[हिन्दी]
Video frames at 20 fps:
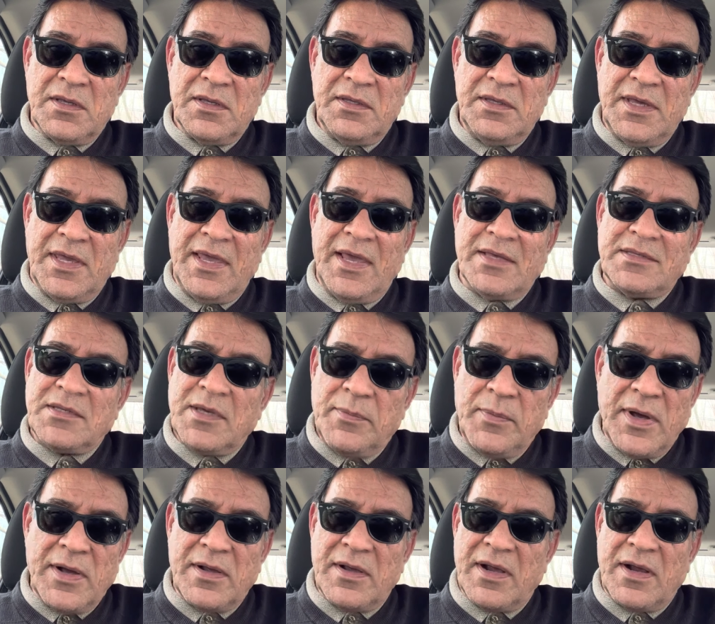ये कैसा
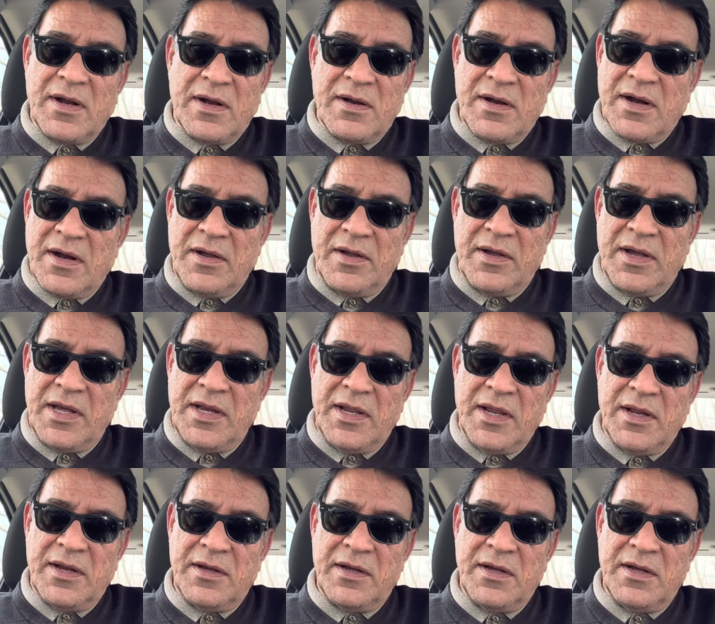कंट्री
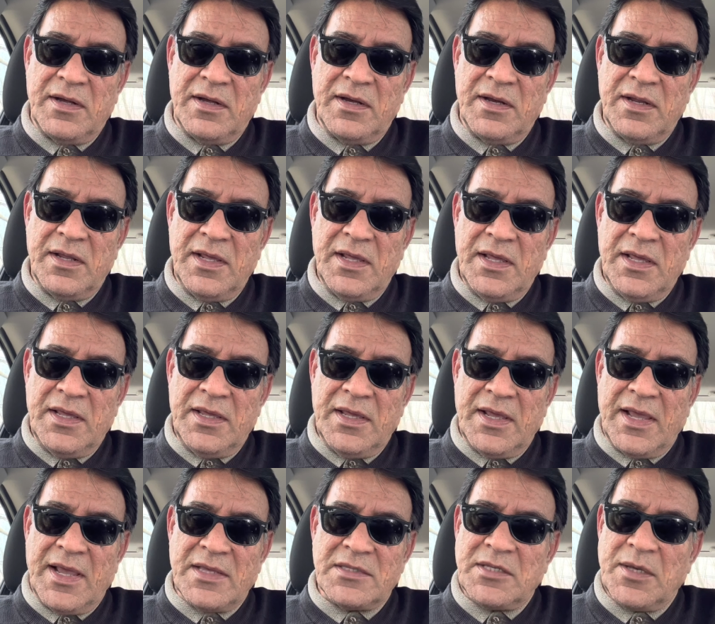है ये
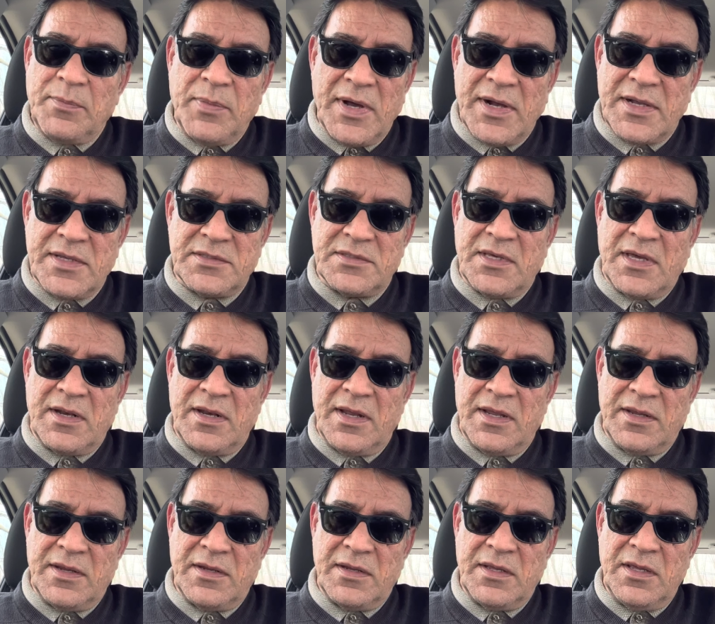कैसा पाकिस्तान
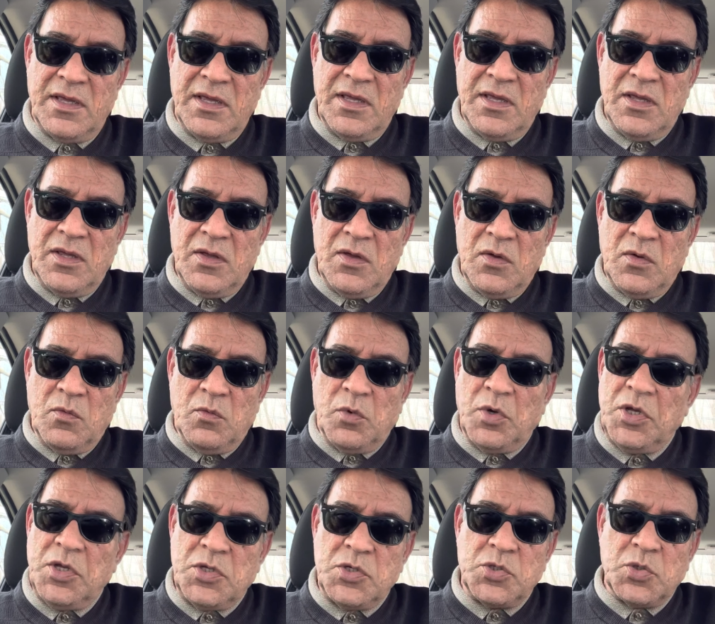है
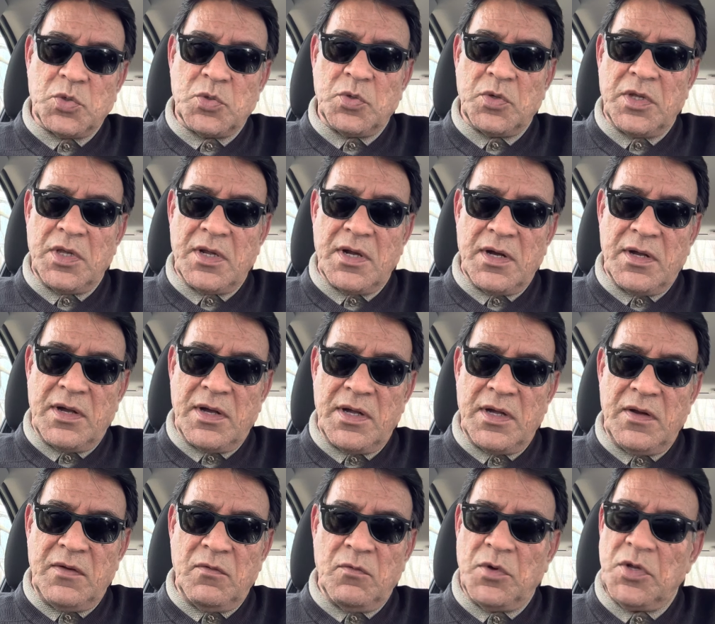वही चोरों की कंट्री
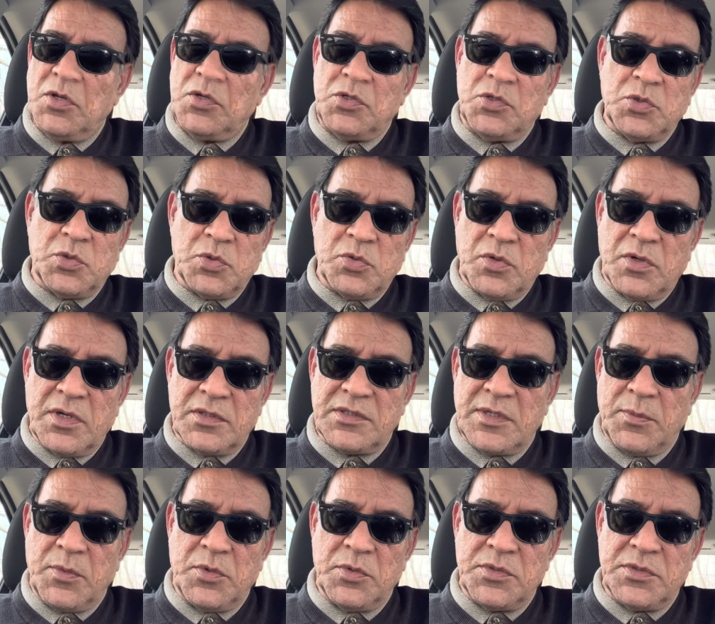वही चोरों का
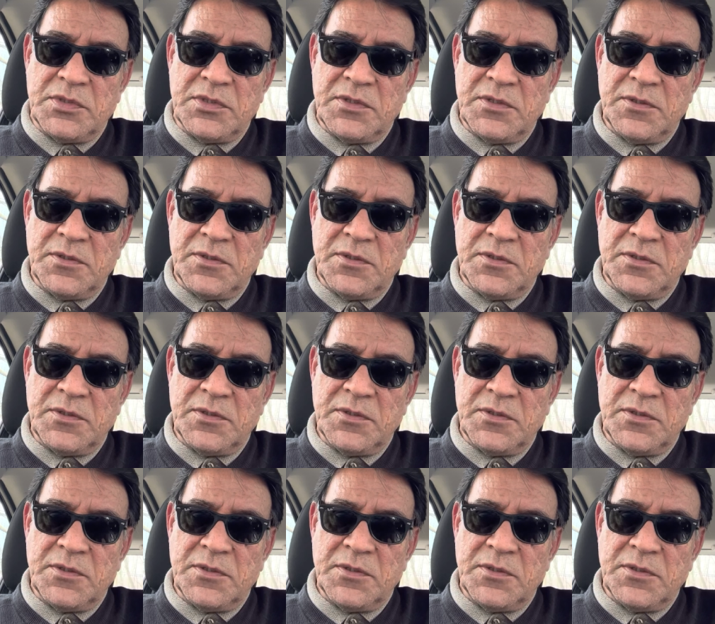सब कुछ